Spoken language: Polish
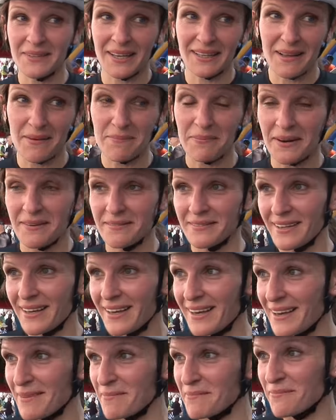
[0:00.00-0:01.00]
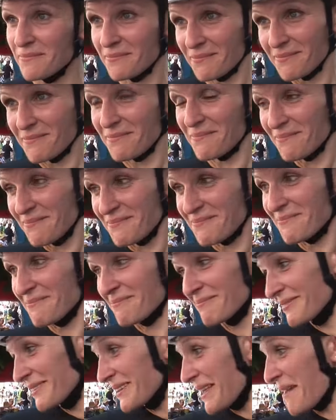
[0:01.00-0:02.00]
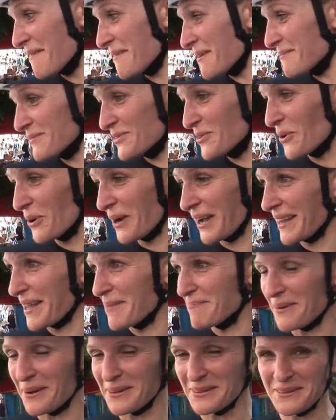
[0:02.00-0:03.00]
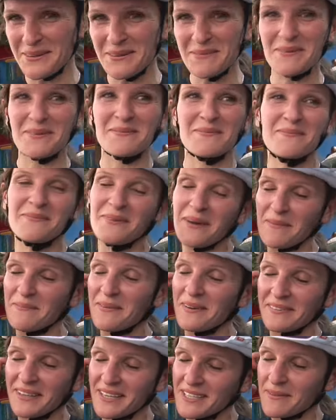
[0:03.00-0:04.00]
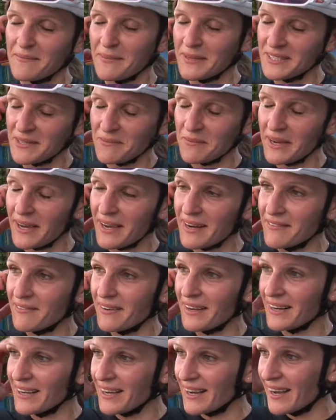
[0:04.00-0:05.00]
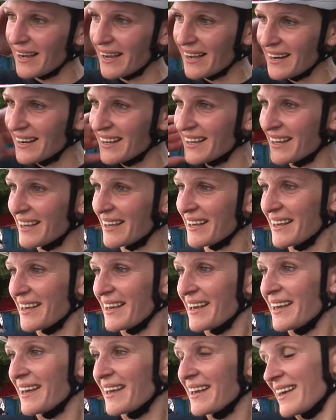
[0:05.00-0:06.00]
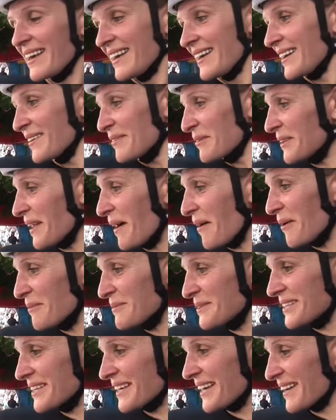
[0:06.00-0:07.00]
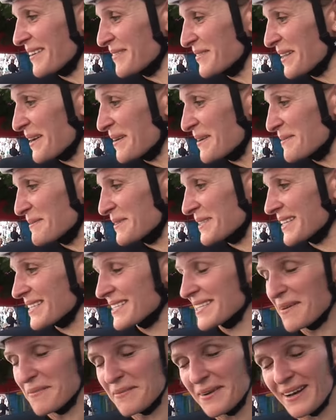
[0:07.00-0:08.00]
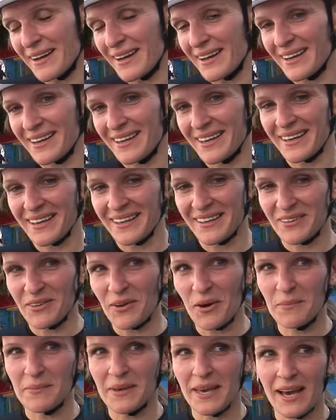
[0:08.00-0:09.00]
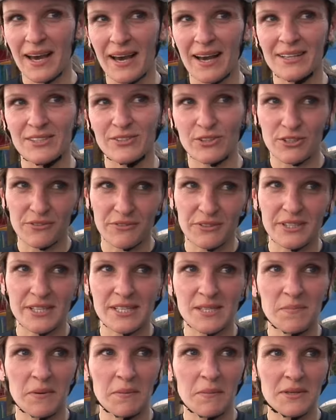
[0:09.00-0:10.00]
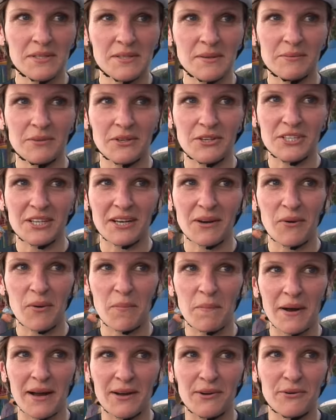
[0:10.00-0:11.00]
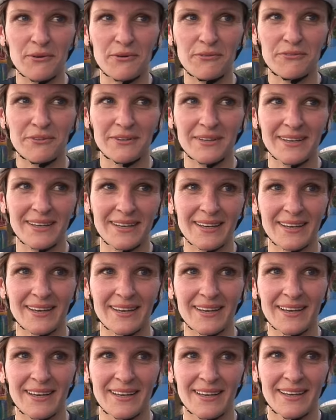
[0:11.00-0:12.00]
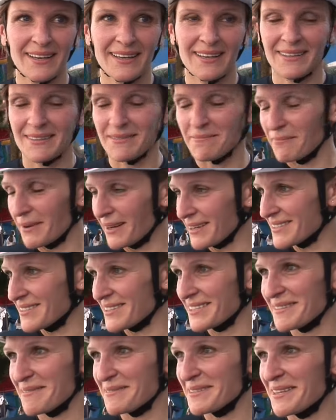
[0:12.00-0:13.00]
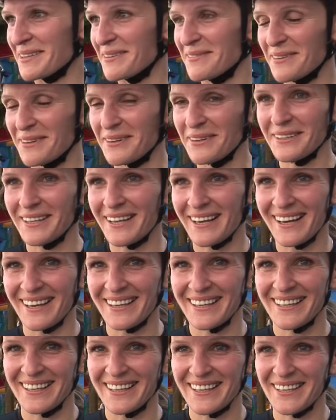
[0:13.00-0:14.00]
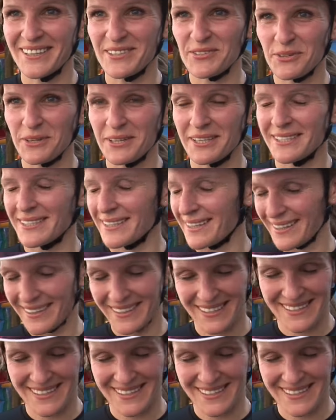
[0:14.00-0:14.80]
tak naprawdę nie wiem, druga na podium, bo byłam pewna, że będzie moja rywalka, ale udało mi się, udało mi się sama e, to objechać, oczywiście z pomocą troszkę chłopaków. E, bardzo jestem zadowolona i czuję się